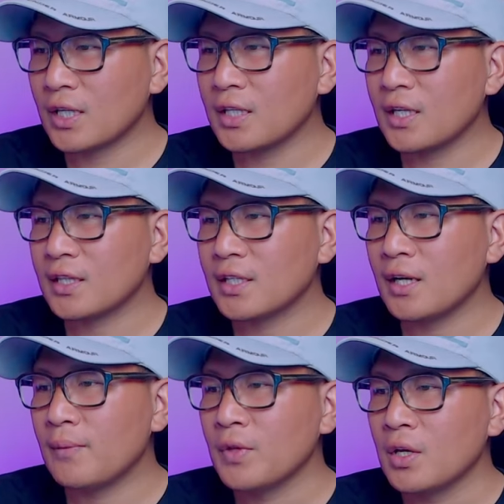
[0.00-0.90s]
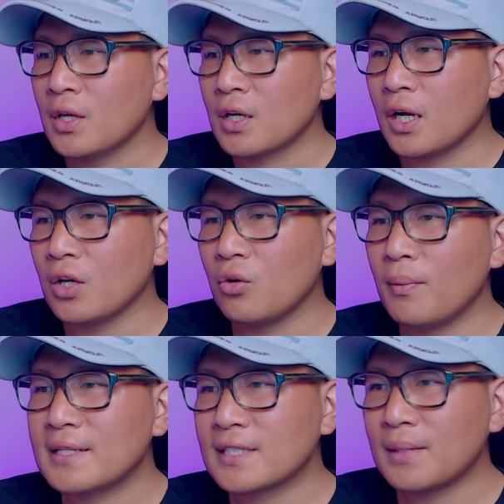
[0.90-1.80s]
lihat ya kalau
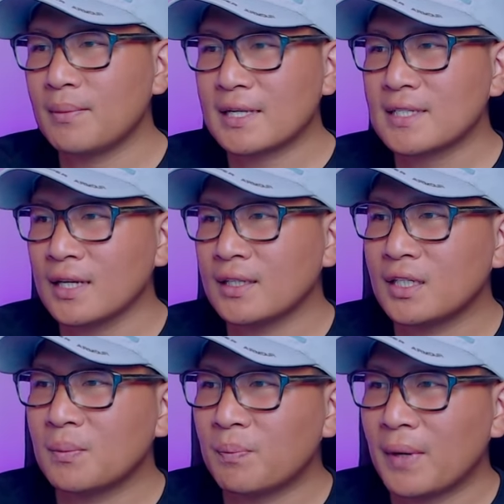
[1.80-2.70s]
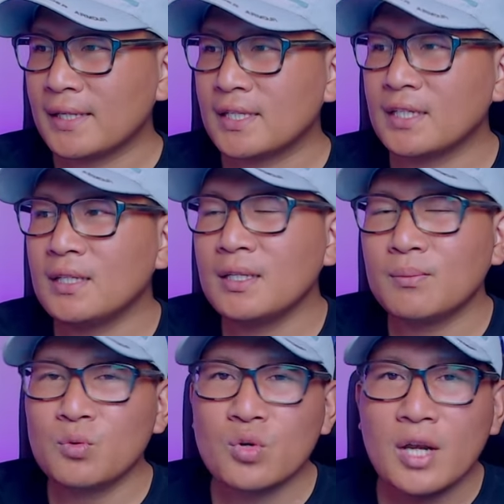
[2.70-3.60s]
basah-basah di depan,
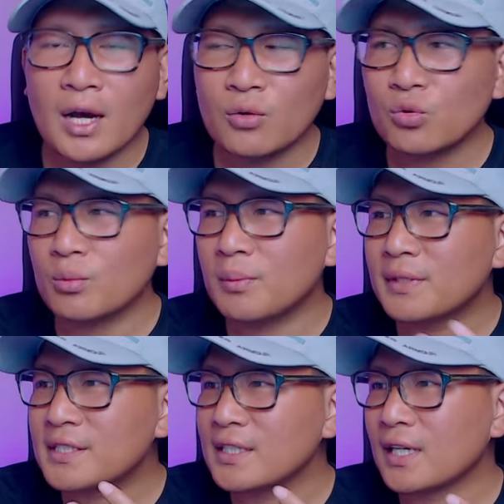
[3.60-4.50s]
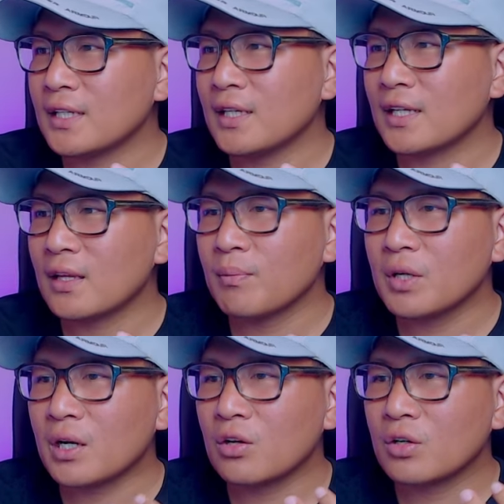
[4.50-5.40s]
jadi mudah untuk membersihkannya. Tapi
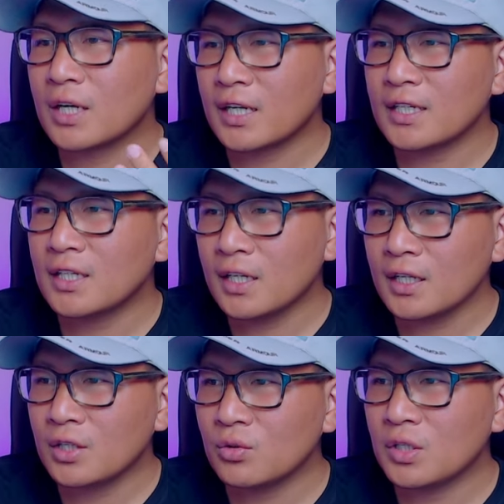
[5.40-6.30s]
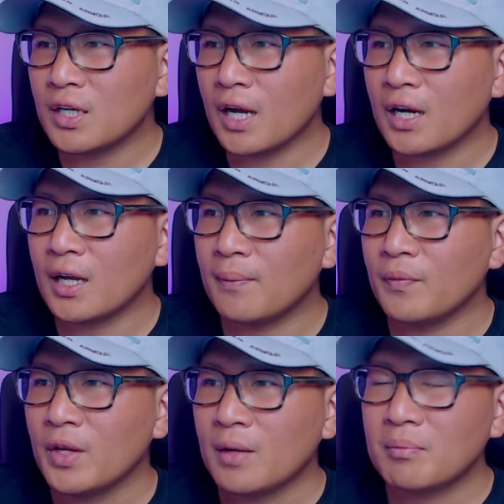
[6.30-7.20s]
kalau kering-kering itu di
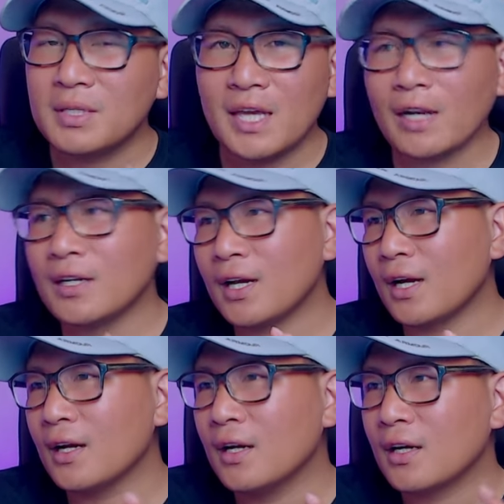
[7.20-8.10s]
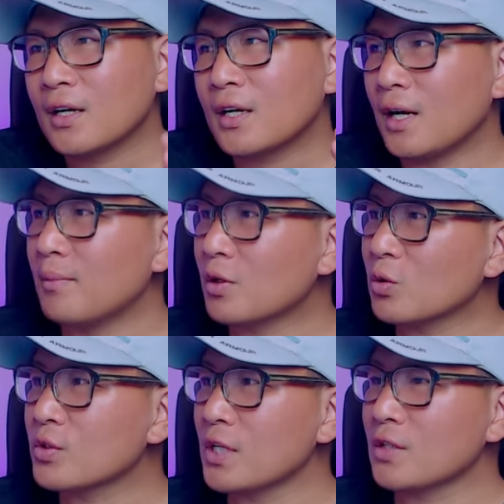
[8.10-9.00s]
dalam, biar nggak nggak
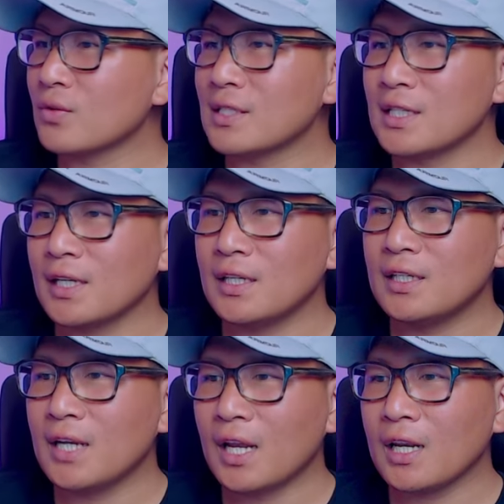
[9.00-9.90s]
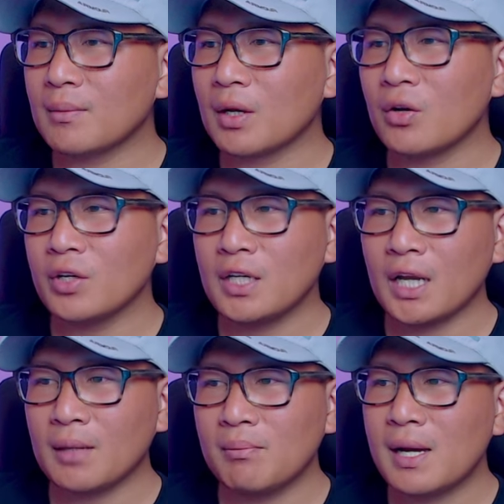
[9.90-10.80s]
merusak suasana di dalam. Kalau di
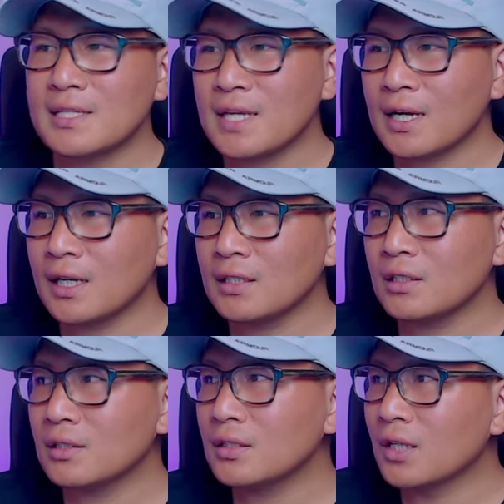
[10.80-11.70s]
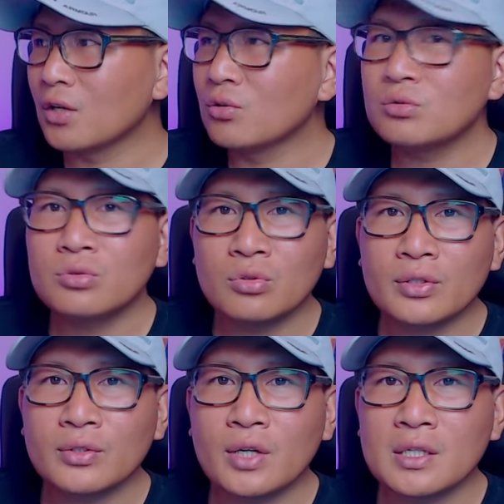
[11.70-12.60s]
dalam basah kan ya lucu
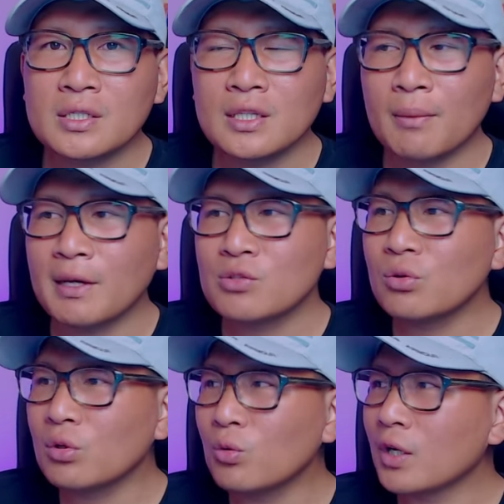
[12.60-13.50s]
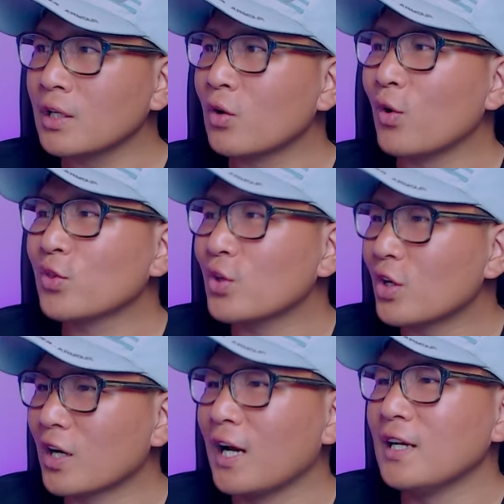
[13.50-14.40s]
gitu guys. Kita masuk keluarnya
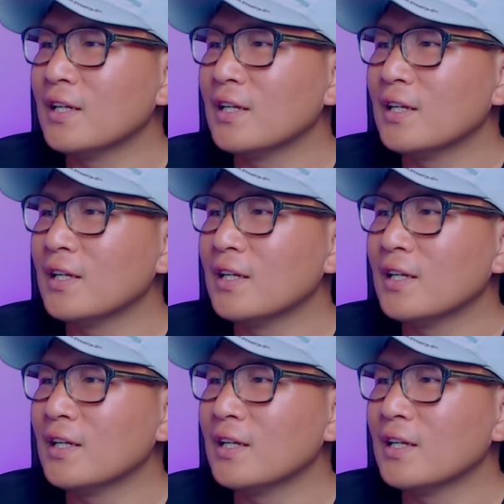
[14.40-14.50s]
kotor kan.